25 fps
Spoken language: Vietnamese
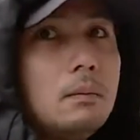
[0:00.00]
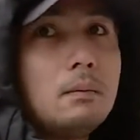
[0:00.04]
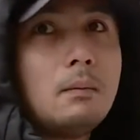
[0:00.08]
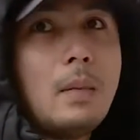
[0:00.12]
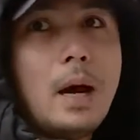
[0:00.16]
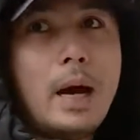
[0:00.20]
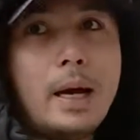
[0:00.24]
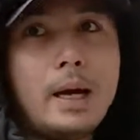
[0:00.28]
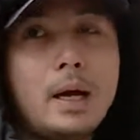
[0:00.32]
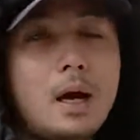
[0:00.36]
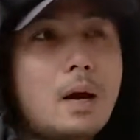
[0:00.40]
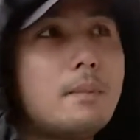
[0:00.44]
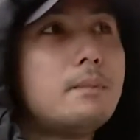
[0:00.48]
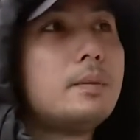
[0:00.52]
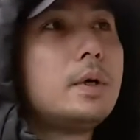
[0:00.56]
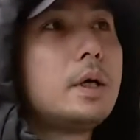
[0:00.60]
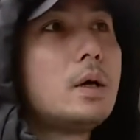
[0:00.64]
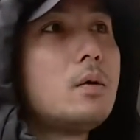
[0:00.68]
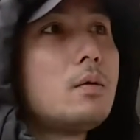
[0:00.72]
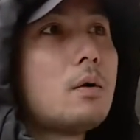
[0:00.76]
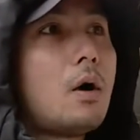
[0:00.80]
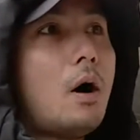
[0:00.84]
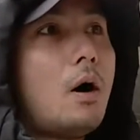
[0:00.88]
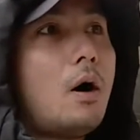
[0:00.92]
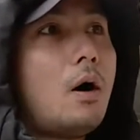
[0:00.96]
Bãi hầm thì
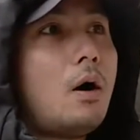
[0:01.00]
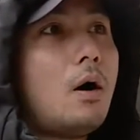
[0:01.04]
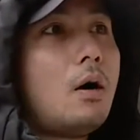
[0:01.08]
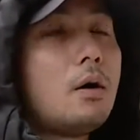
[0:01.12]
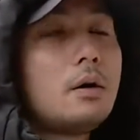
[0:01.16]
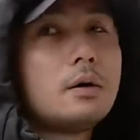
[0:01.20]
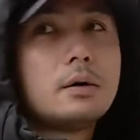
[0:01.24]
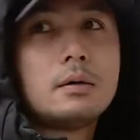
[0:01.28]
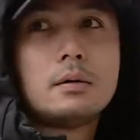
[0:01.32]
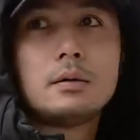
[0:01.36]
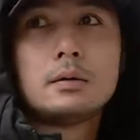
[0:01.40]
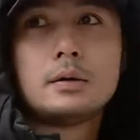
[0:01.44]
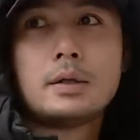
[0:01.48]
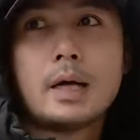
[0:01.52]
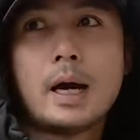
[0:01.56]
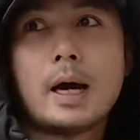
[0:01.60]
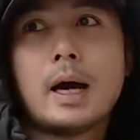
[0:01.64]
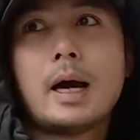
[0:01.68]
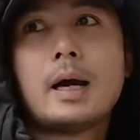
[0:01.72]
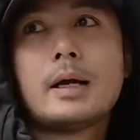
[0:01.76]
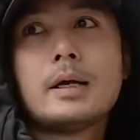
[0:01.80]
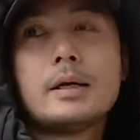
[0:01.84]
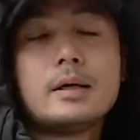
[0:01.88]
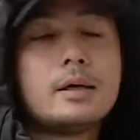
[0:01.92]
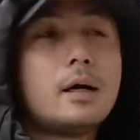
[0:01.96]
không có,
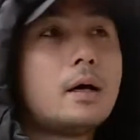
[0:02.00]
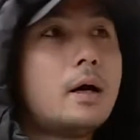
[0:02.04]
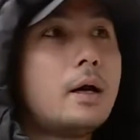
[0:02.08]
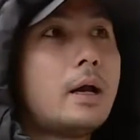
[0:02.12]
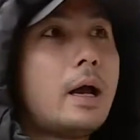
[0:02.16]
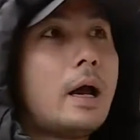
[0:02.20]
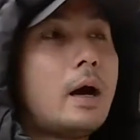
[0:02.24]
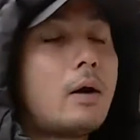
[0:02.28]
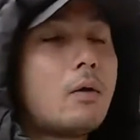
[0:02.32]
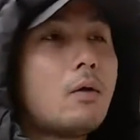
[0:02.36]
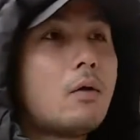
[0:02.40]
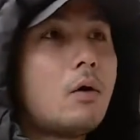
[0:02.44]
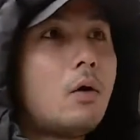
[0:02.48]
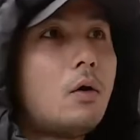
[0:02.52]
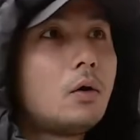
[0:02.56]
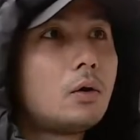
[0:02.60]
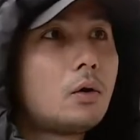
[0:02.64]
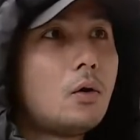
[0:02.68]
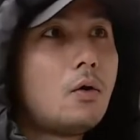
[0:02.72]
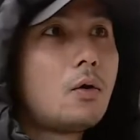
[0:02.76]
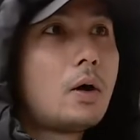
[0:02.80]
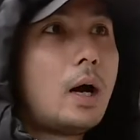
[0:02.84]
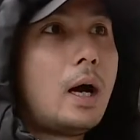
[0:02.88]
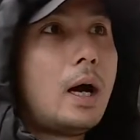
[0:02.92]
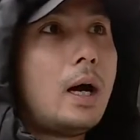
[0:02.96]
nhà thì người nào cũng có ô
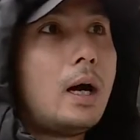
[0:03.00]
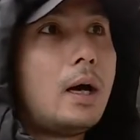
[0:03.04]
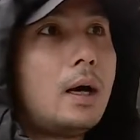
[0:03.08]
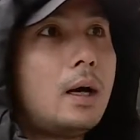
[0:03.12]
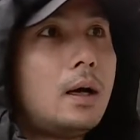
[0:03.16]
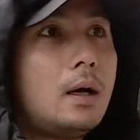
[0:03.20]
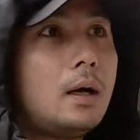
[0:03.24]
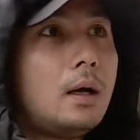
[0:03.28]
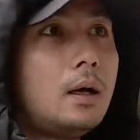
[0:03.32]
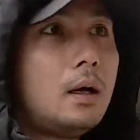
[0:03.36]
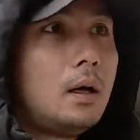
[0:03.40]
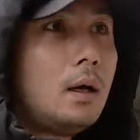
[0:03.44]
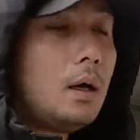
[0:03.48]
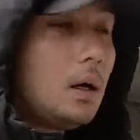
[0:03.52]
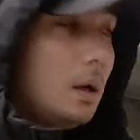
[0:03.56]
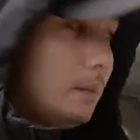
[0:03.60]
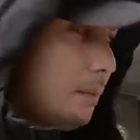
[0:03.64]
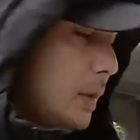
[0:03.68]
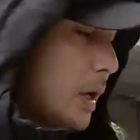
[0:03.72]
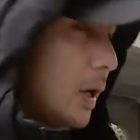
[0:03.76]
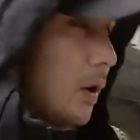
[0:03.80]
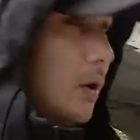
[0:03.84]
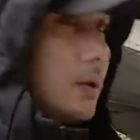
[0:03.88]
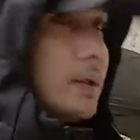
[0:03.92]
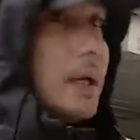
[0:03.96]
tô cả.
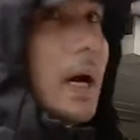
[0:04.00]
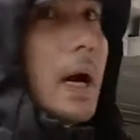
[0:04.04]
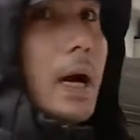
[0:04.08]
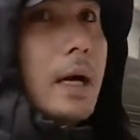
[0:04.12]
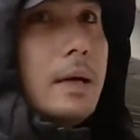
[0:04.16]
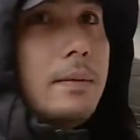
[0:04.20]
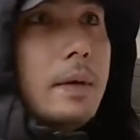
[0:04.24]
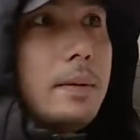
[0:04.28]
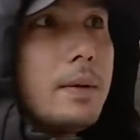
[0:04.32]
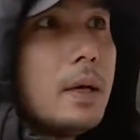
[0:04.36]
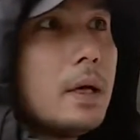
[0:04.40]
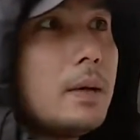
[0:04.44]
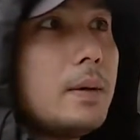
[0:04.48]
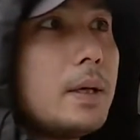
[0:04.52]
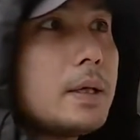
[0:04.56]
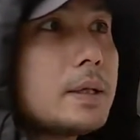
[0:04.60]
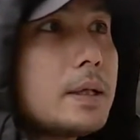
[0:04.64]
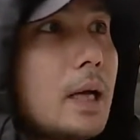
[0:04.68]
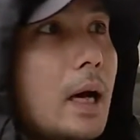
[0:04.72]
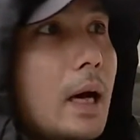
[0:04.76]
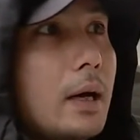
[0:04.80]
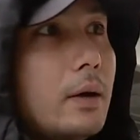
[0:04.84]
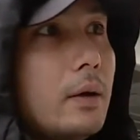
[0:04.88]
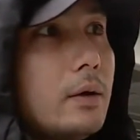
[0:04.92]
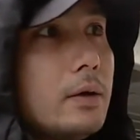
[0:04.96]
Mình có sai thì mình biết là mình
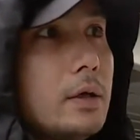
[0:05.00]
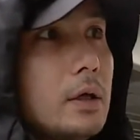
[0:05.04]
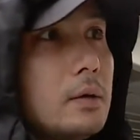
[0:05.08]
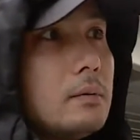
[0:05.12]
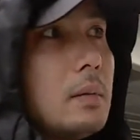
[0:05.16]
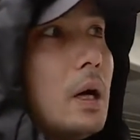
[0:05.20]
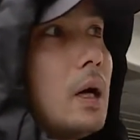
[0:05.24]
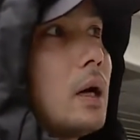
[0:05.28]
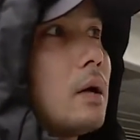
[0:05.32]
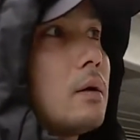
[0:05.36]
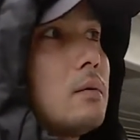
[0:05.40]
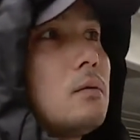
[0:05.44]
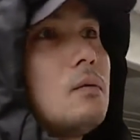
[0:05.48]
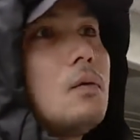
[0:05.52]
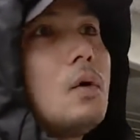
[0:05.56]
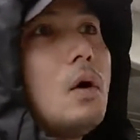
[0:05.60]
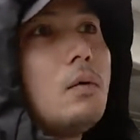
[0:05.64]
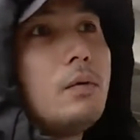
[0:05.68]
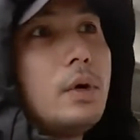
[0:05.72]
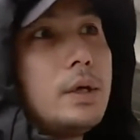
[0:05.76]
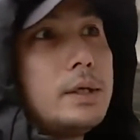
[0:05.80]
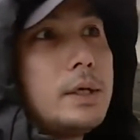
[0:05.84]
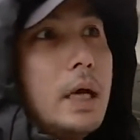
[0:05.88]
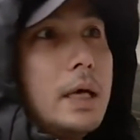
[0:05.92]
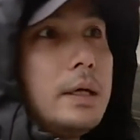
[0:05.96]
sai thôi, nhưng mà cũng
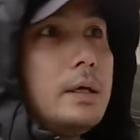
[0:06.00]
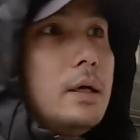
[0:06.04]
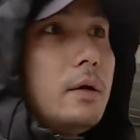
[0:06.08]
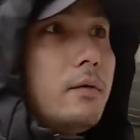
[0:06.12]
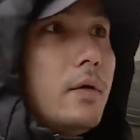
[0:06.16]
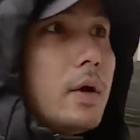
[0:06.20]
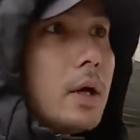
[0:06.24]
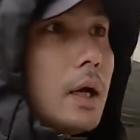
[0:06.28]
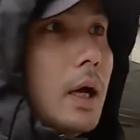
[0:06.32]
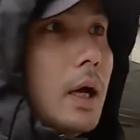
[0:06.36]
không thể tránh được việc